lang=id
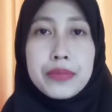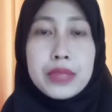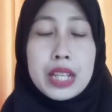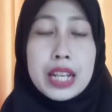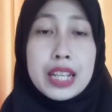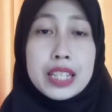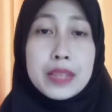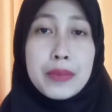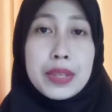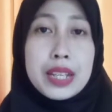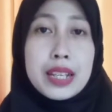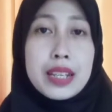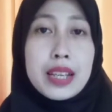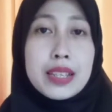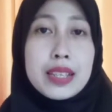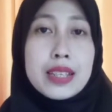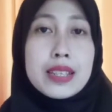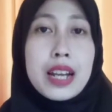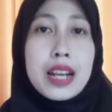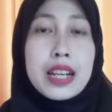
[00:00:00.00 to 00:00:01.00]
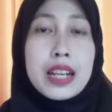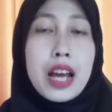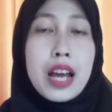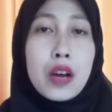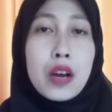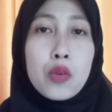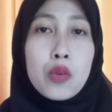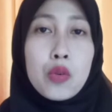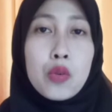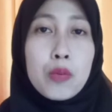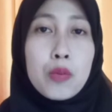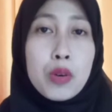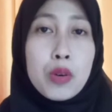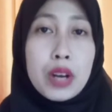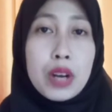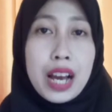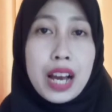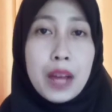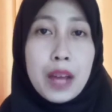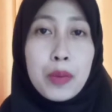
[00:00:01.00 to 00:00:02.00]
jadi sebenarnya sih selain aku
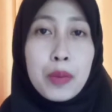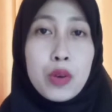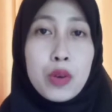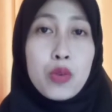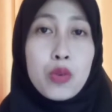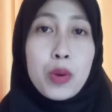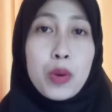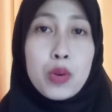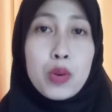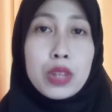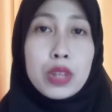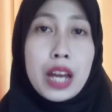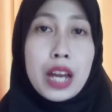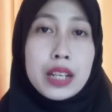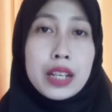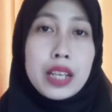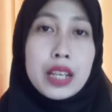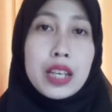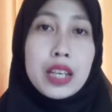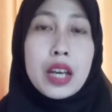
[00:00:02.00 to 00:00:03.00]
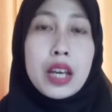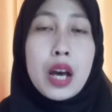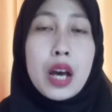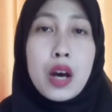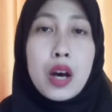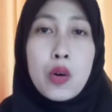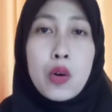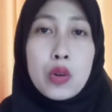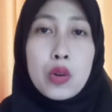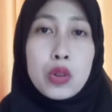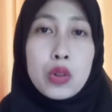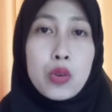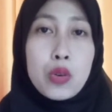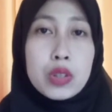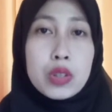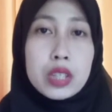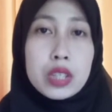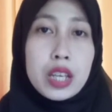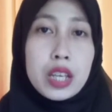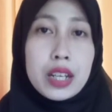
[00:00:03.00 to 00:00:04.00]
menggunakan produk-produk tadi untuk
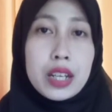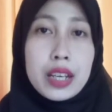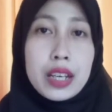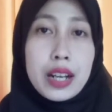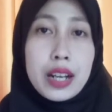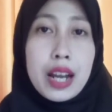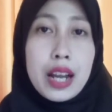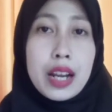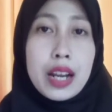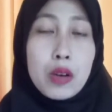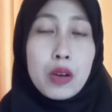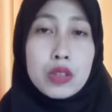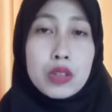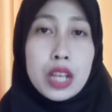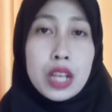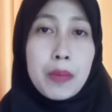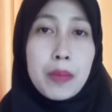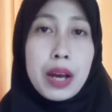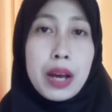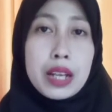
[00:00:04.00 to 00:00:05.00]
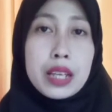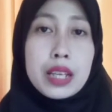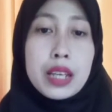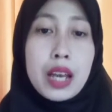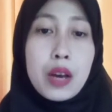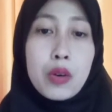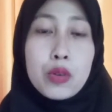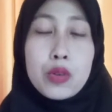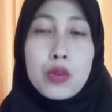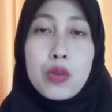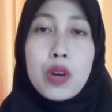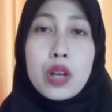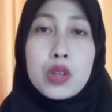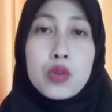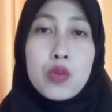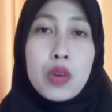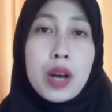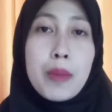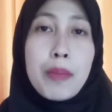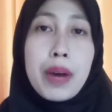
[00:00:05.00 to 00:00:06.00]
skincarean aku setiap hari, aku juga
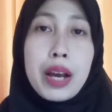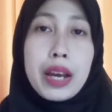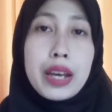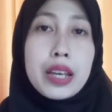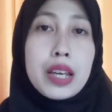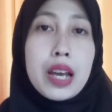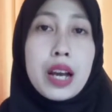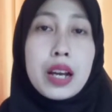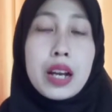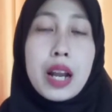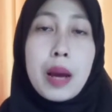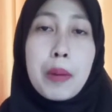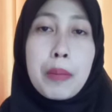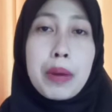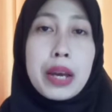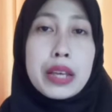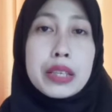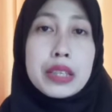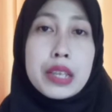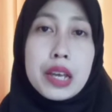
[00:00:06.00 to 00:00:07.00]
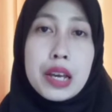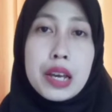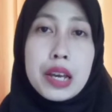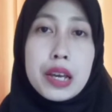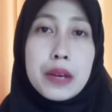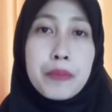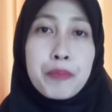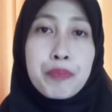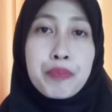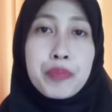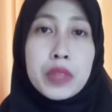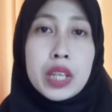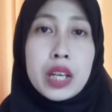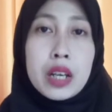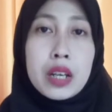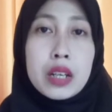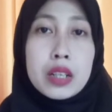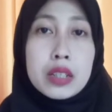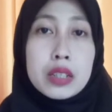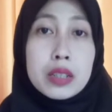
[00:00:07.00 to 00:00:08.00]
suka pakai yang namanya
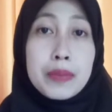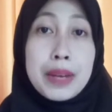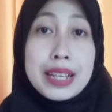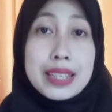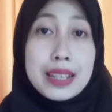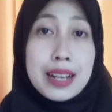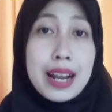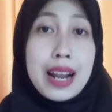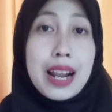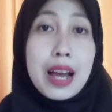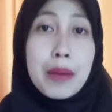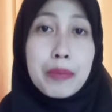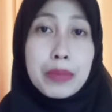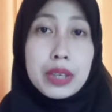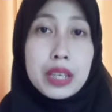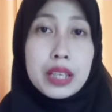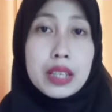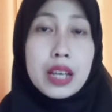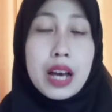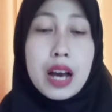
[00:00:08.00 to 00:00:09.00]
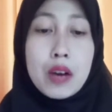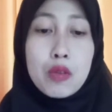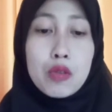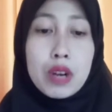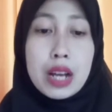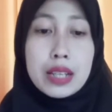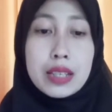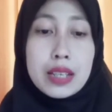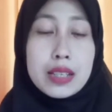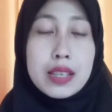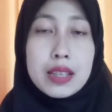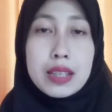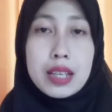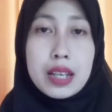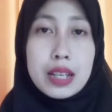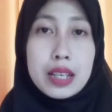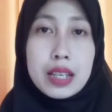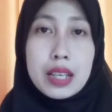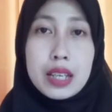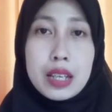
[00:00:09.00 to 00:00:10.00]
eh, masker alami yang aku racik
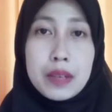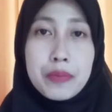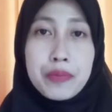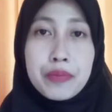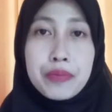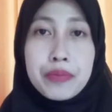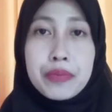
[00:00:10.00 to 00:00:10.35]
sendiri.